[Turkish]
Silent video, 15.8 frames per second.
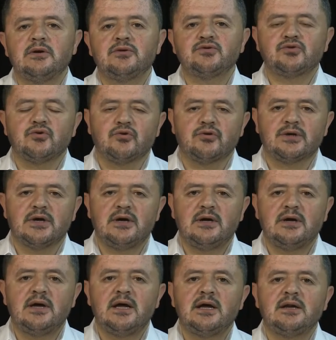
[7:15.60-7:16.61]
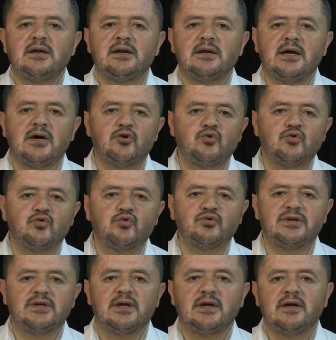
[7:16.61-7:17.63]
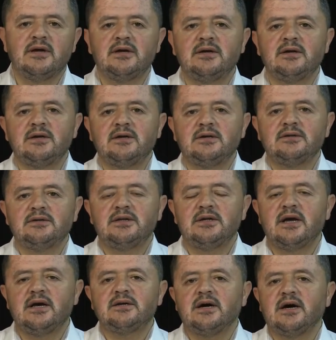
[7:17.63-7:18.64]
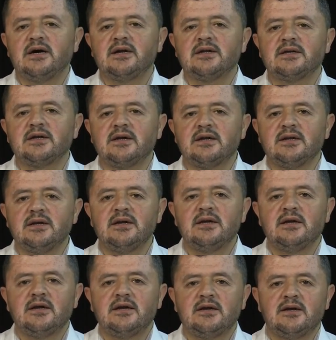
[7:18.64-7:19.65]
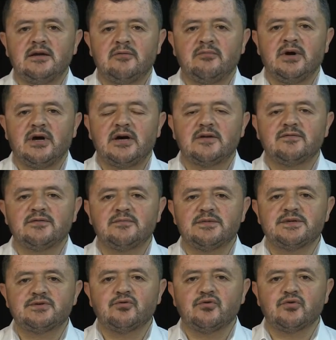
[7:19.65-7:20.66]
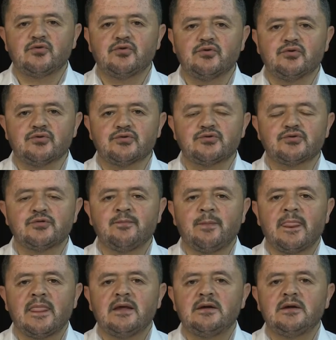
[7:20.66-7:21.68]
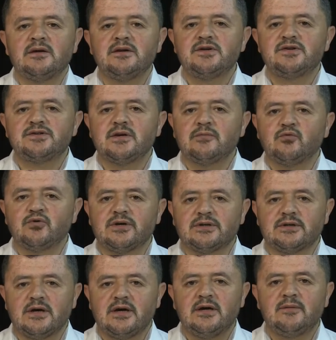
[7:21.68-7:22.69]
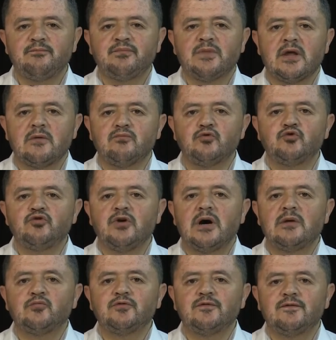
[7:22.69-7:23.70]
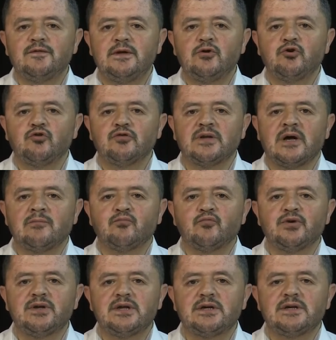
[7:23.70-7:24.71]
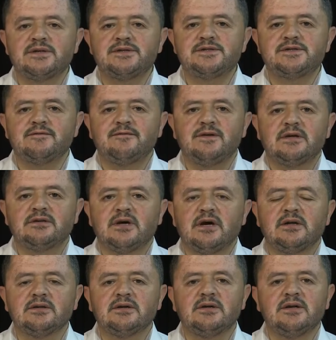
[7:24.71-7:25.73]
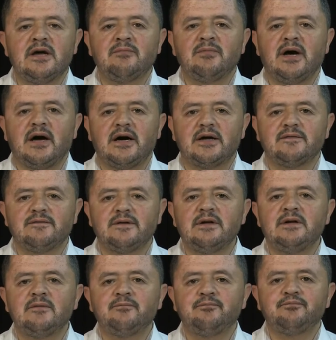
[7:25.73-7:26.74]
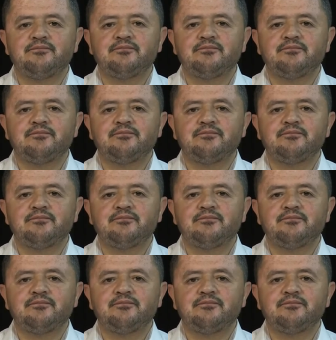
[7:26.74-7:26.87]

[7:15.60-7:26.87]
sonra lehu diye diğer harekeli lem harfimizi okuyoruz. İşte burada müduamun fih olan bu ikinci fethalı lem harfi